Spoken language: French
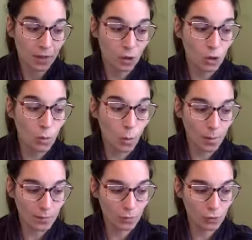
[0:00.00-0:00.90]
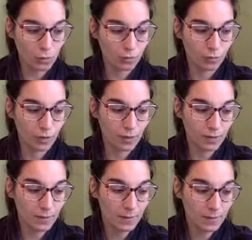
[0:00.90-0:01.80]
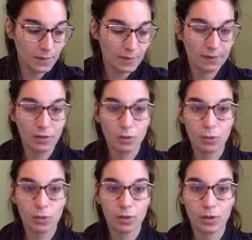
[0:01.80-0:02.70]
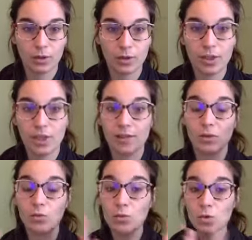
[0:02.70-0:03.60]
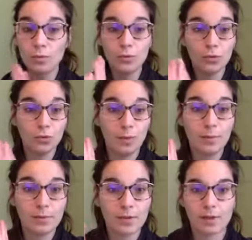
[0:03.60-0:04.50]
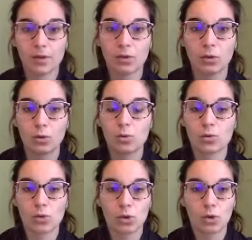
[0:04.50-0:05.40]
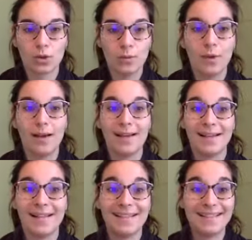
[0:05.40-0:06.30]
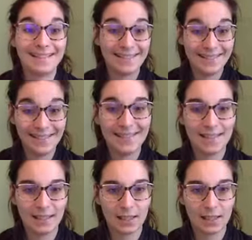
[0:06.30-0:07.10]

Le problème de ce mouvement-là, c'est que euh, déjà ça nous coupe de nous-mêmes, c'est-à-dire qu'on ne s'autorise pas à désirer